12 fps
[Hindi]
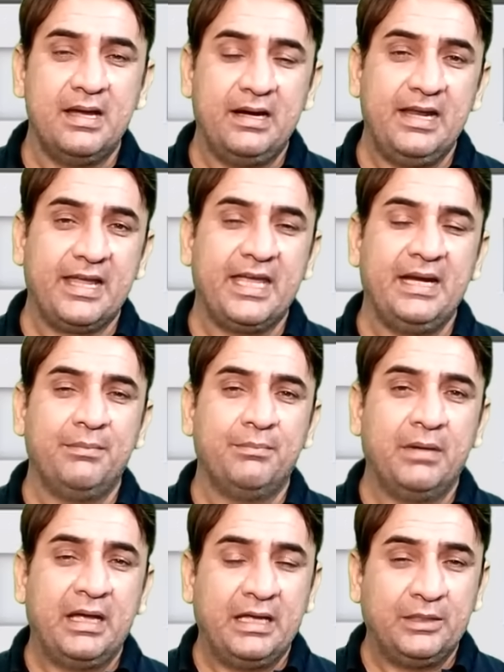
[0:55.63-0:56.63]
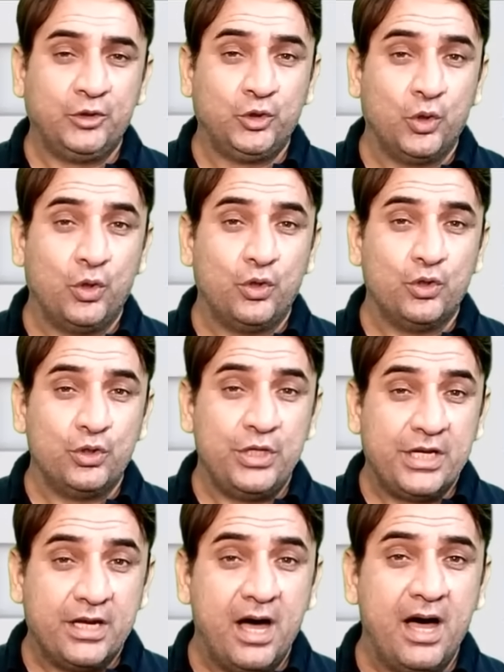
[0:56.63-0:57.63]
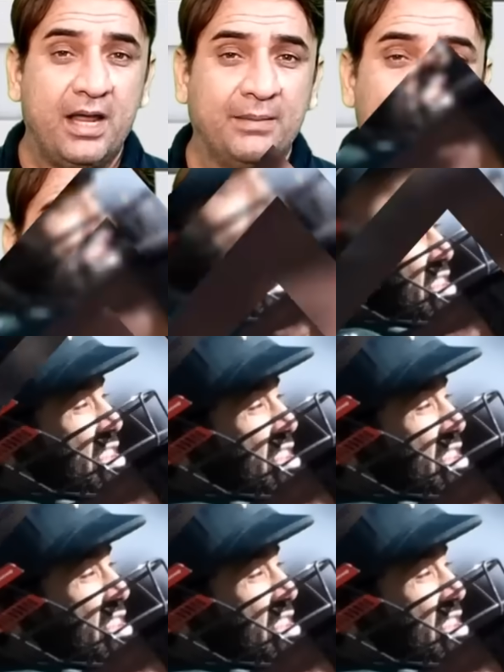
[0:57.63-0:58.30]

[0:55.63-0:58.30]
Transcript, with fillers: लेकिन जो निखार मोहम्मद